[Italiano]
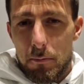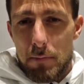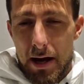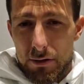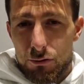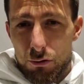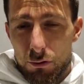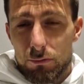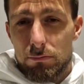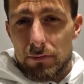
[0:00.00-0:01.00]

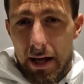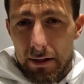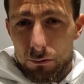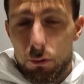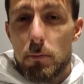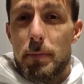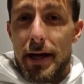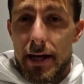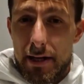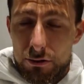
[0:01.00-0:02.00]
mangio tanto,
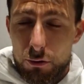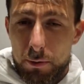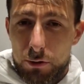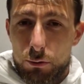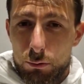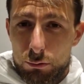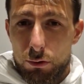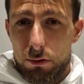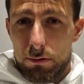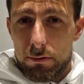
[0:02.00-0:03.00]
bene
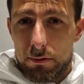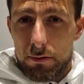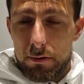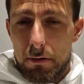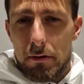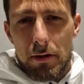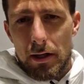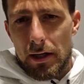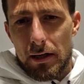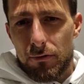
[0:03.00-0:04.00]
soprattutto,
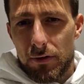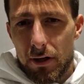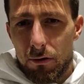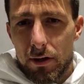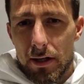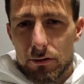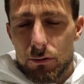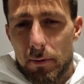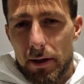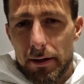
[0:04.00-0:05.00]
e alla fine non
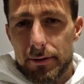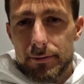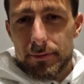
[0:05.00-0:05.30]
ingrasso mai.